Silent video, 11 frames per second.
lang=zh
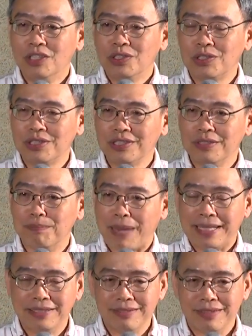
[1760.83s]
是
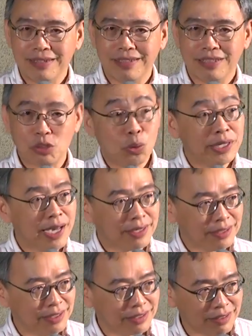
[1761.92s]
蛮呃多样
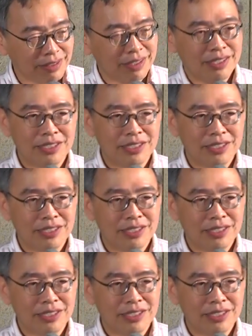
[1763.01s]
性的。